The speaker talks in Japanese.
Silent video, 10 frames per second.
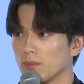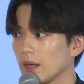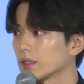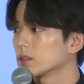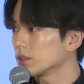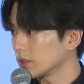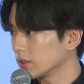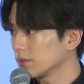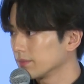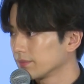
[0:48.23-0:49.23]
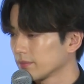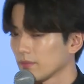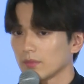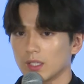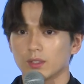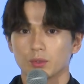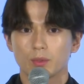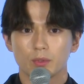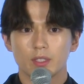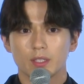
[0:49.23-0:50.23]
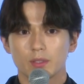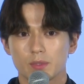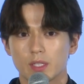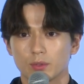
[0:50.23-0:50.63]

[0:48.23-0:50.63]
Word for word: Max がとても気になってます。